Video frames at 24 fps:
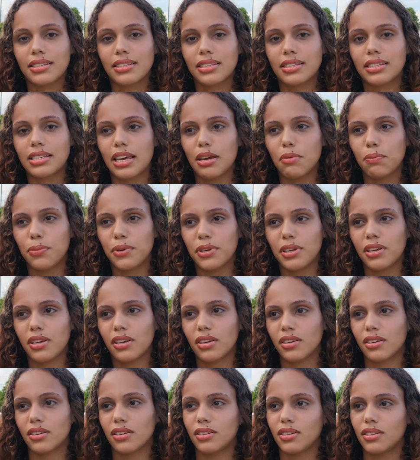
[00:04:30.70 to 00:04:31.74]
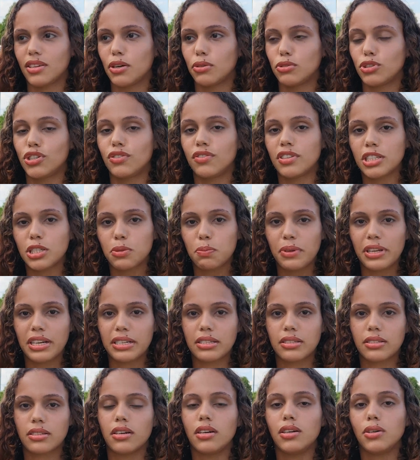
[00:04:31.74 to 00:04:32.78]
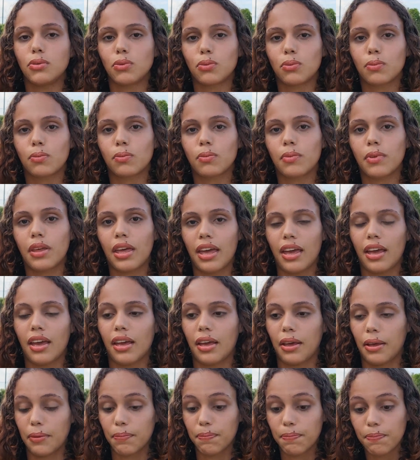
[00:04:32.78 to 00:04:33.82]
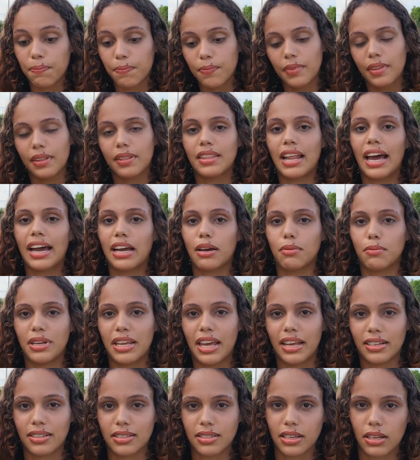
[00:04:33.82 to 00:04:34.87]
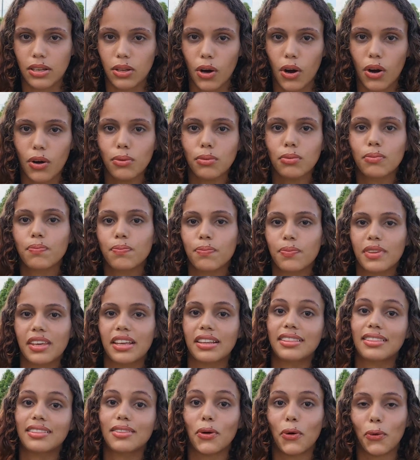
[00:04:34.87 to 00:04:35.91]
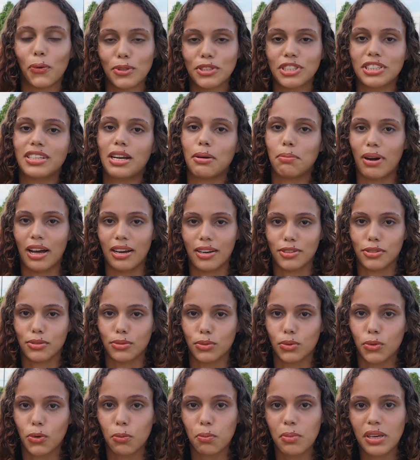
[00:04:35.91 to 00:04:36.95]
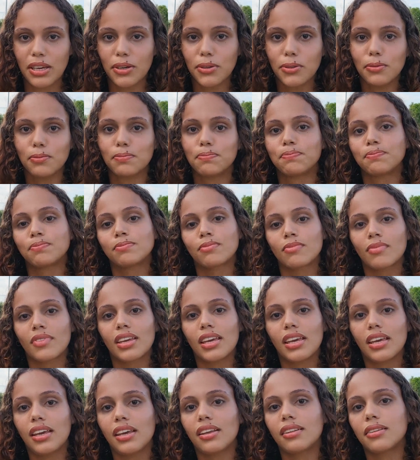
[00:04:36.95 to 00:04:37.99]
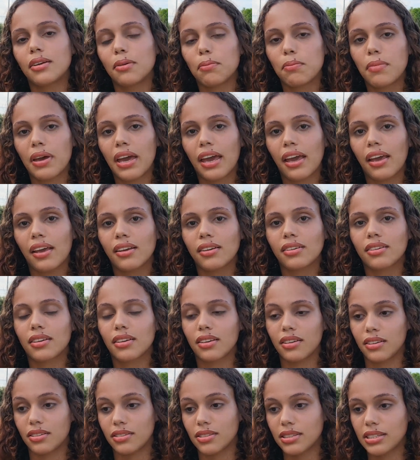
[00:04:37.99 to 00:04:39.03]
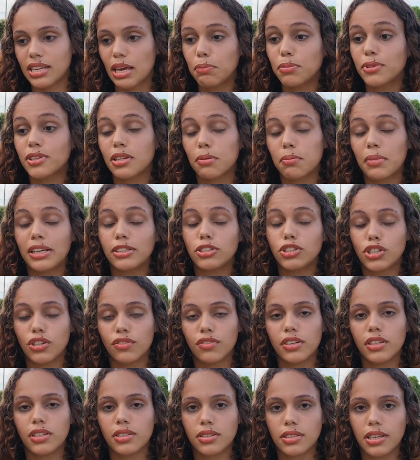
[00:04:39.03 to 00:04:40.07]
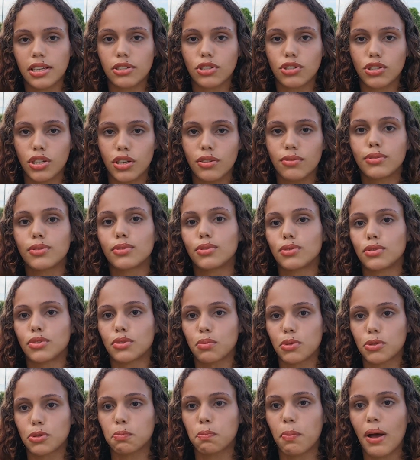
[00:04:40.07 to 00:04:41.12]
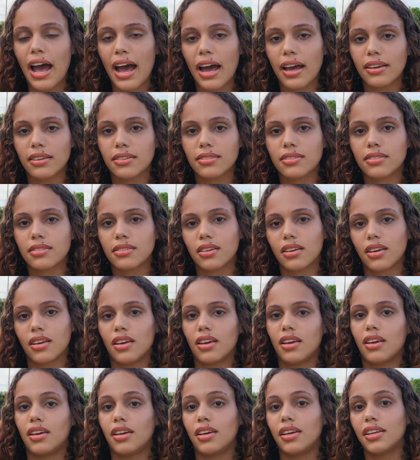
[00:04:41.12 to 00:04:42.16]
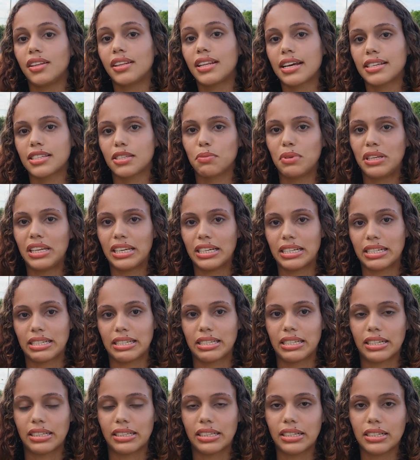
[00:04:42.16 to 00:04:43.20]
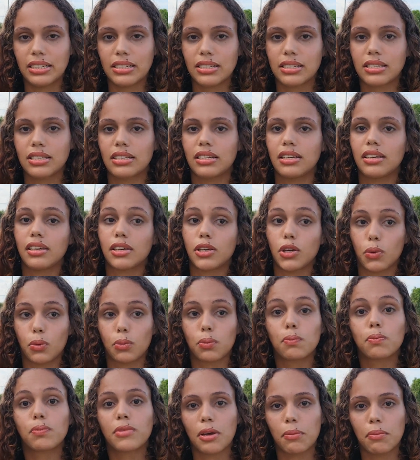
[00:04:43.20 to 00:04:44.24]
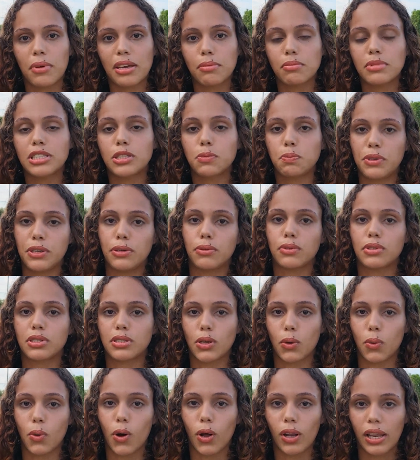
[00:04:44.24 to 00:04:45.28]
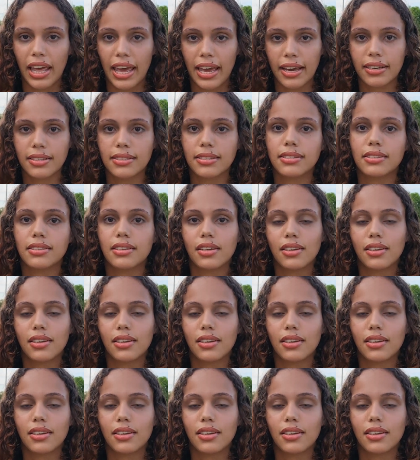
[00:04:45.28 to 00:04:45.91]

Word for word: sempre eu tive inspiração é, na Gabriela Zanol que hoje trabalha junto comigo, e também sempre também tive incentivo dos meus pais e das meninas da dança, em que eu também me inspiro, que são colegas.